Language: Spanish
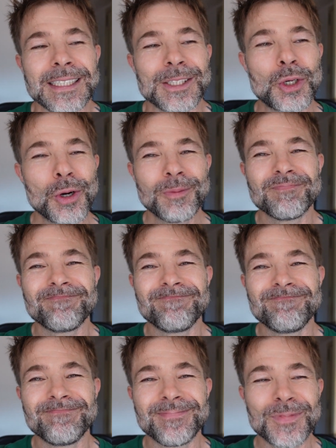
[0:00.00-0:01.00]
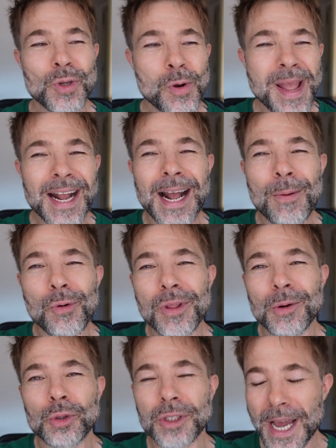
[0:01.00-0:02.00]
yo mm, no me acabó
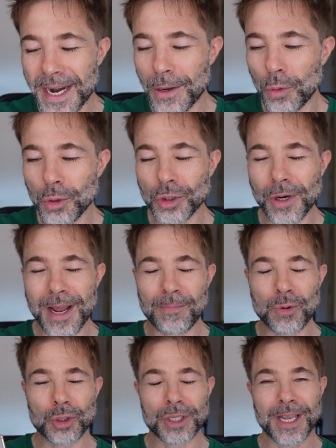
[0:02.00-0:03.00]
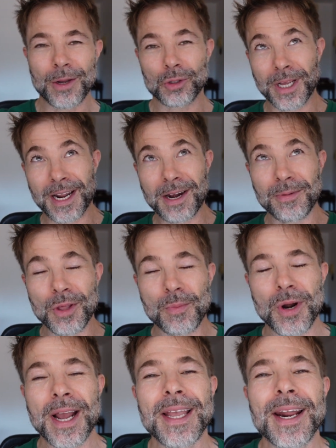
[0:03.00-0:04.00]
de gustar e incluso la puse, os dejaré el vídeo
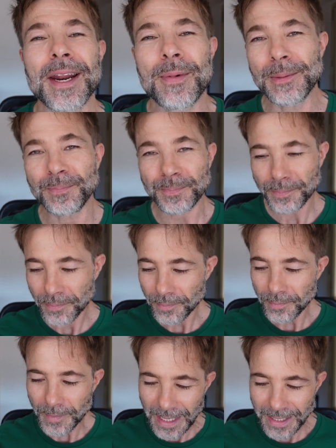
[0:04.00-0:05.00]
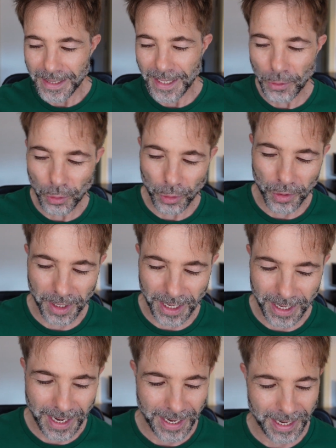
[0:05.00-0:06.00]
por aquí arriba, dentro
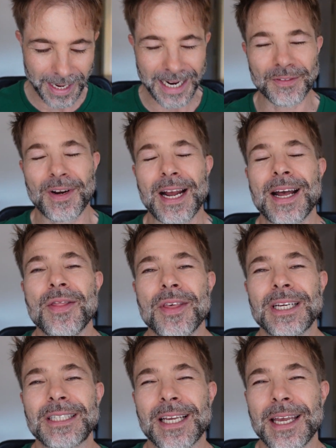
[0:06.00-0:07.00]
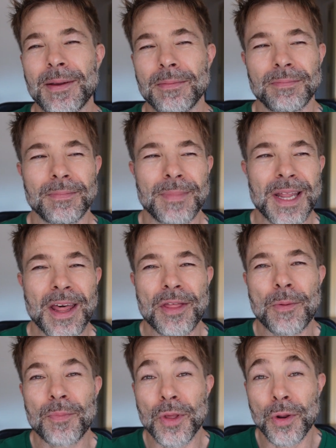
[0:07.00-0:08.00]
de eh, las fragancias que me
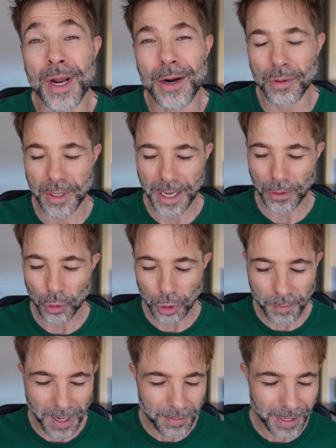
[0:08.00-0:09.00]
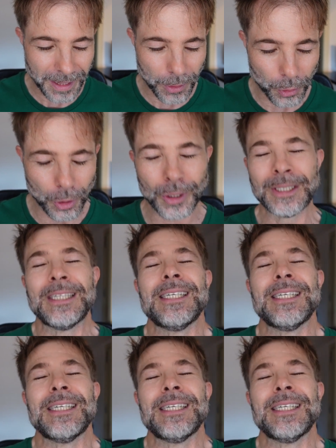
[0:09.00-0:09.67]
decepcionaron en 2021.